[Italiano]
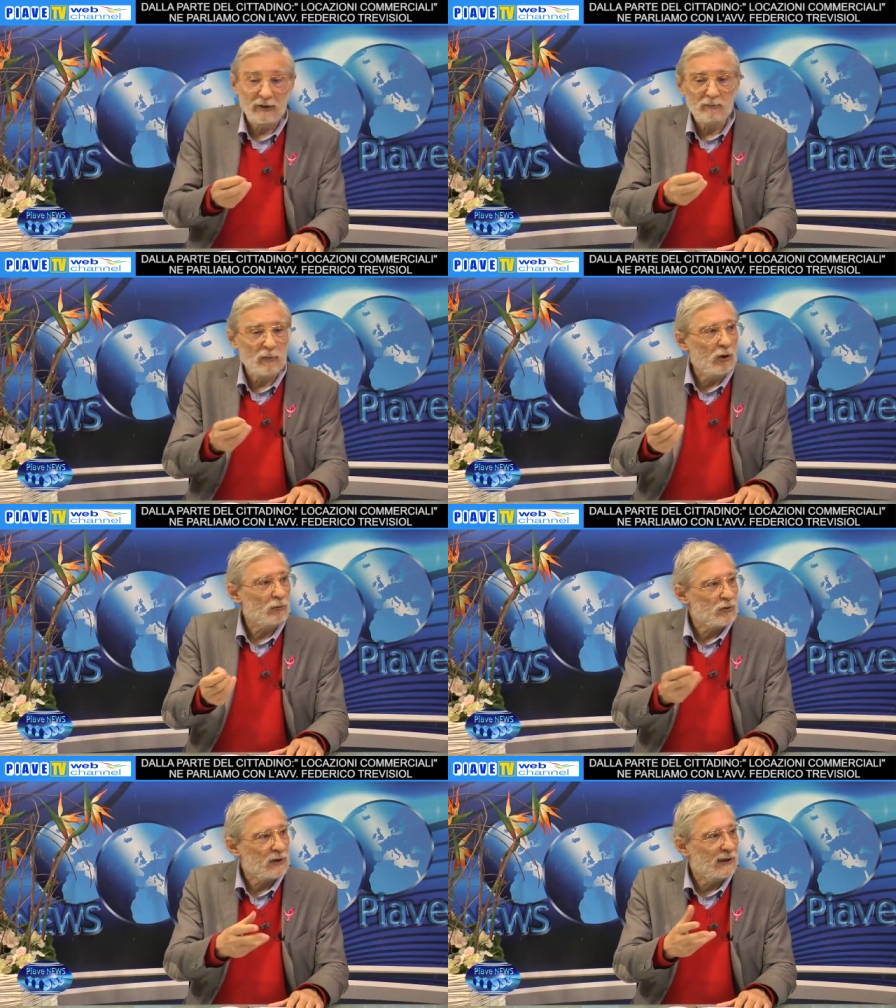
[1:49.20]
quei
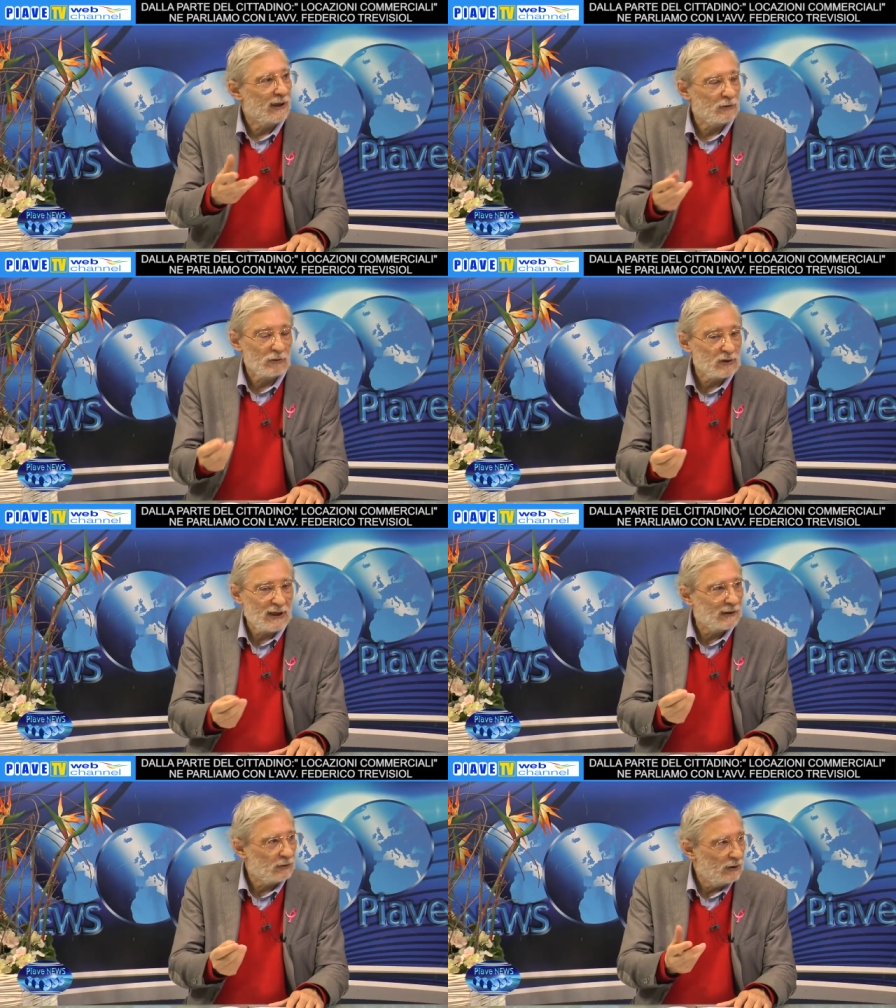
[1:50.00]
bonus che ha dato lo
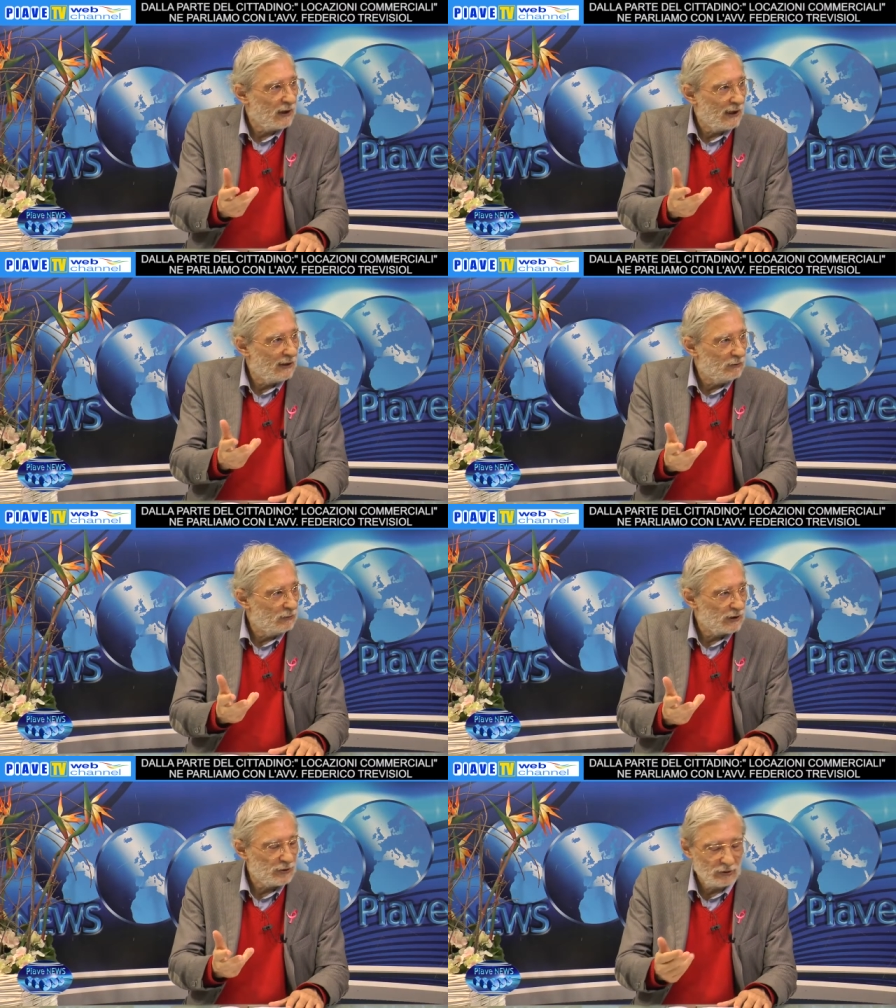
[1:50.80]
Stato è
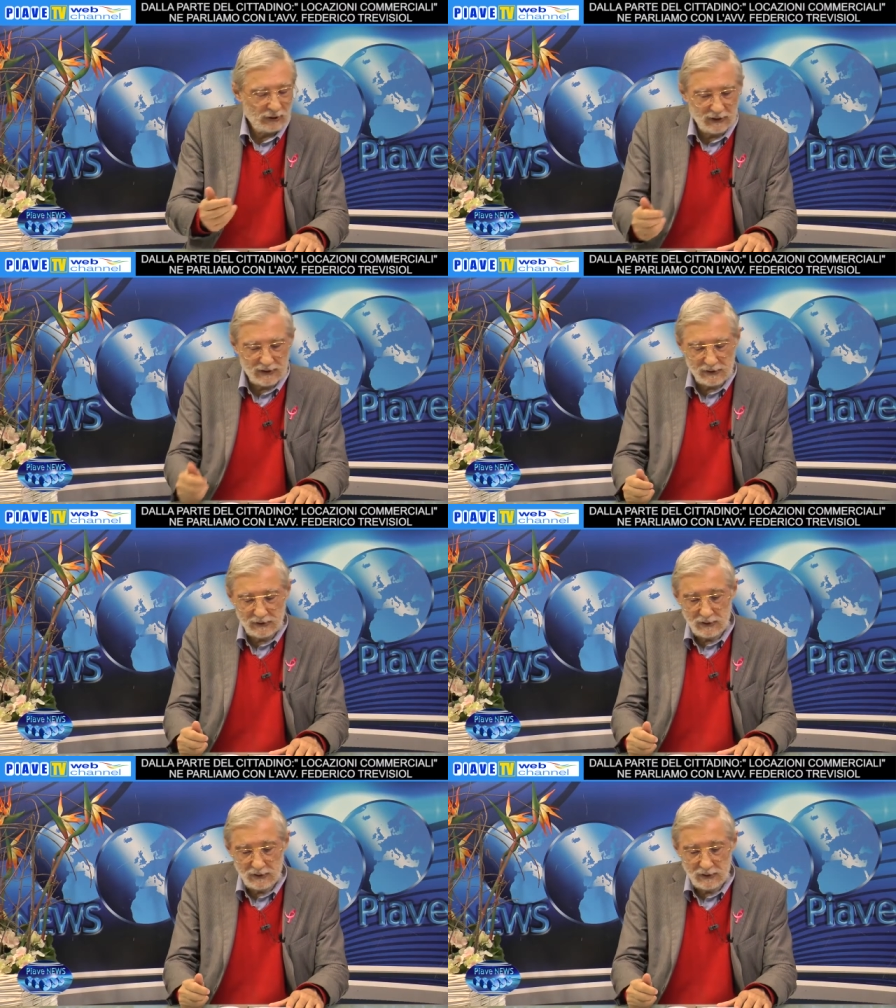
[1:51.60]
una sciocchezza.